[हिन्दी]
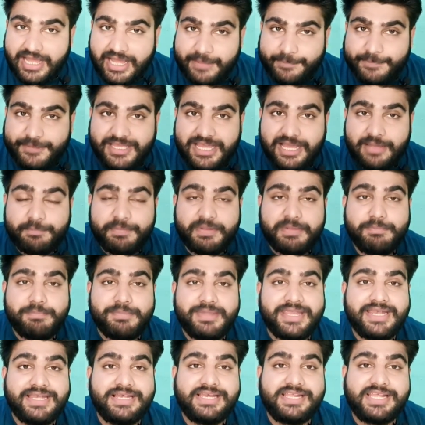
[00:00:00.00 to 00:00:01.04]
अब यहाँ पे
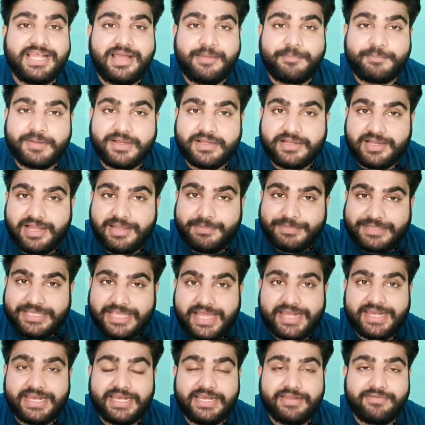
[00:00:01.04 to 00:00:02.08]
मेनली आपका काम
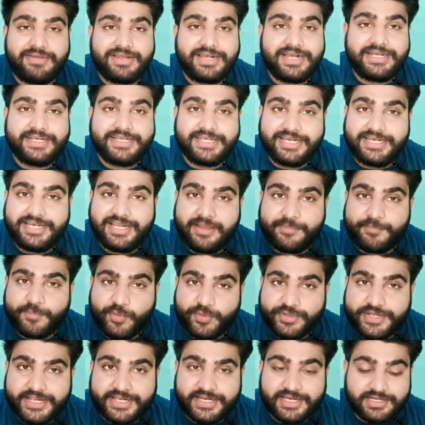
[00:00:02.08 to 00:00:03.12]
क्या रहने वाला है डेली
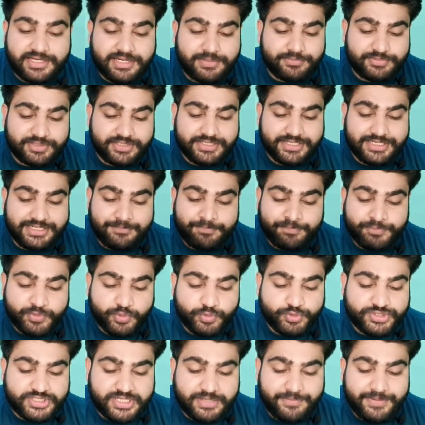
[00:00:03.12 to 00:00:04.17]
आपको क्या क्या काम करना है
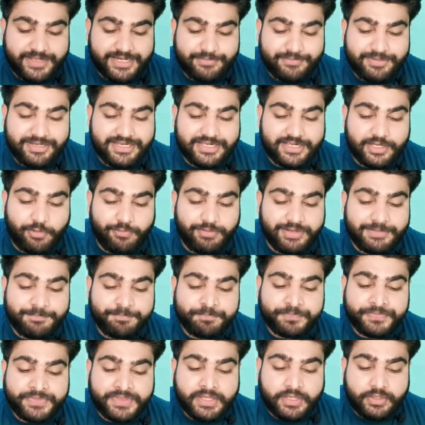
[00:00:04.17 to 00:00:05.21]
उसके बारे में लिखा हुआ है
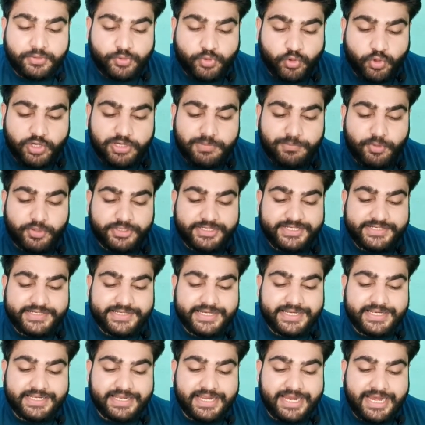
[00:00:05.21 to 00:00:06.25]
कोल
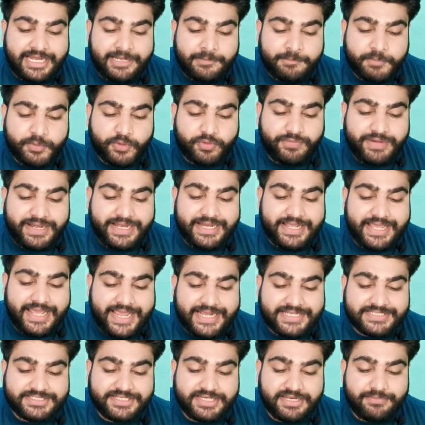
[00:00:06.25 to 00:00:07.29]
मॉनिटरिंग एंड प्रोवाइड
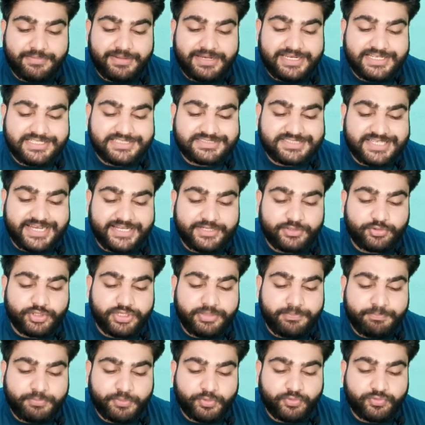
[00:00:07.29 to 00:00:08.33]
एक्शनेबल इंसाइट टू
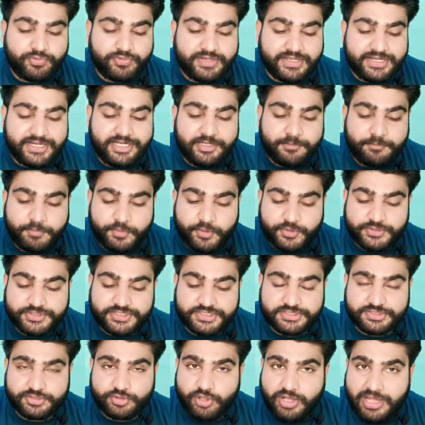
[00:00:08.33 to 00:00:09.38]
इंप्रूव करंट
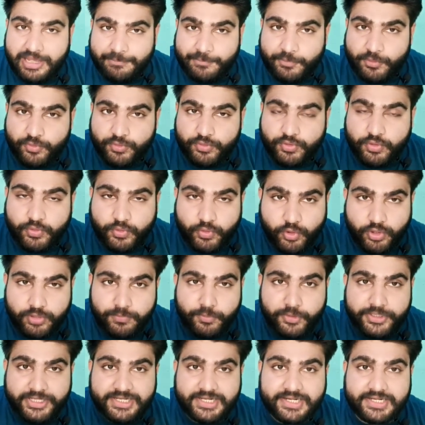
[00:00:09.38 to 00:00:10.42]
प्रोसेस तो आप लोगों को कोल
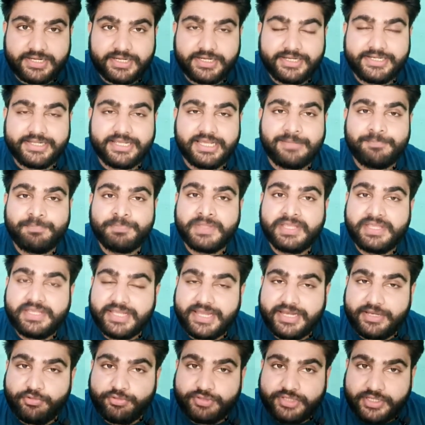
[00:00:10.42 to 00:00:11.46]
मॉनिटर करनी है
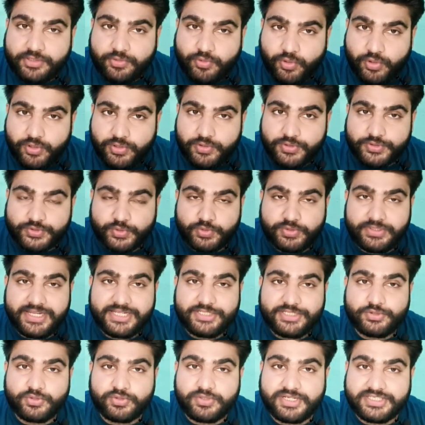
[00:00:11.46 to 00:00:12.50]
यानी उनकी कोल को सुनना
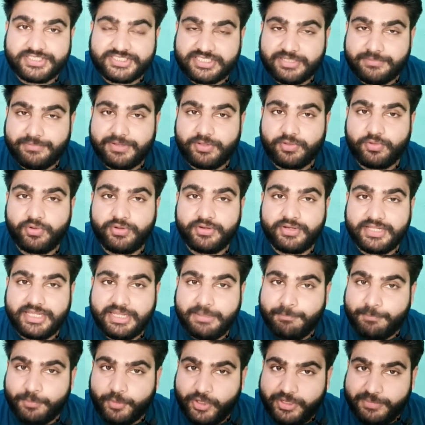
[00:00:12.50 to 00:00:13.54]
है जो कस्टमर और
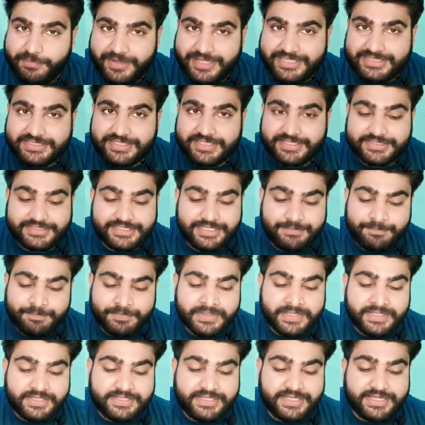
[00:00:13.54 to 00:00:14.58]
इंप्लॉय बात करते हैं
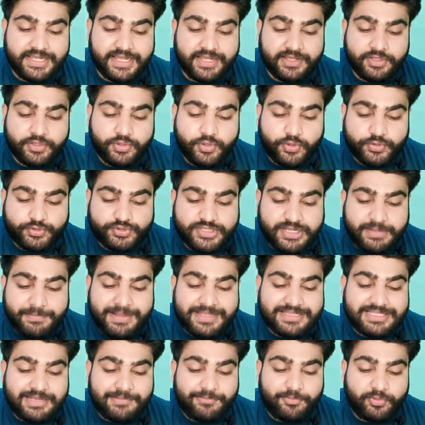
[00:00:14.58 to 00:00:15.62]
ठीक है और उसके
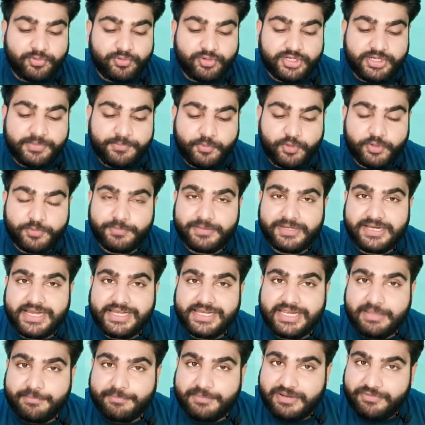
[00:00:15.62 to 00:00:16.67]
बाद आप लोगों को रिपोर्ट बनानी
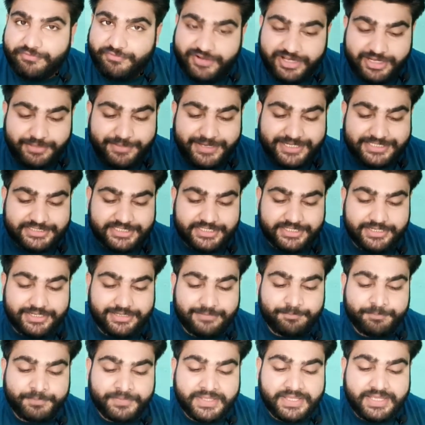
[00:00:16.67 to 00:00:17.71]
है अपना फीडबैक देना
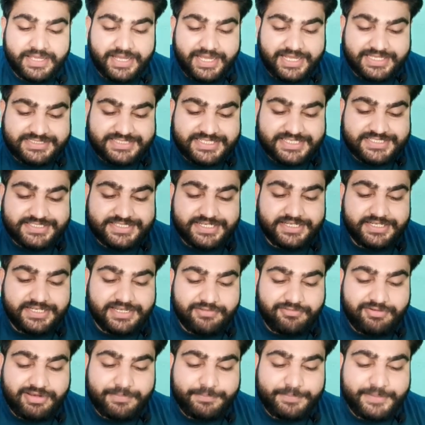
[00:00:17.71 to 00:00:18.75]
है असिस्ट इन
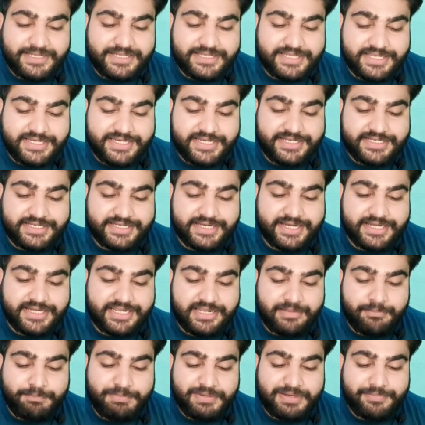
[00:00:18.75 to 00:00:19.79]
डेवलपिंग क्रिएटिंग एंड
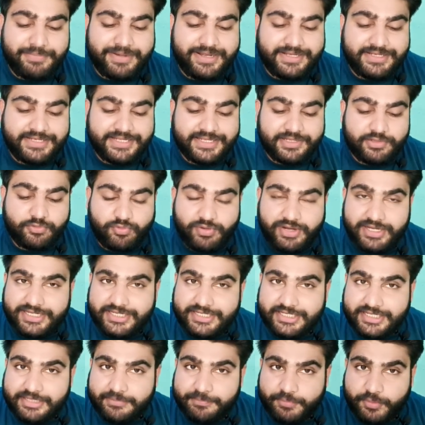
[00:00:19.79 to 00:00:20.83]
इंप्लीमेंटिंग
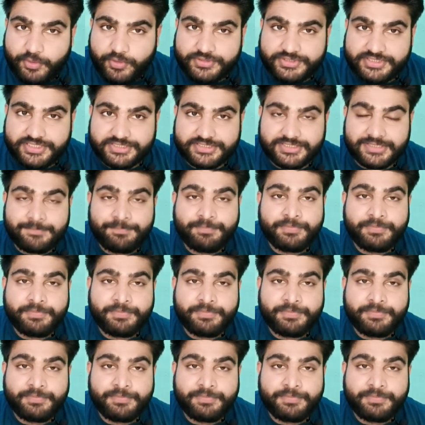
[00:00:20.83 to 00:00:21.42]
क्वालिटी प्रोसेस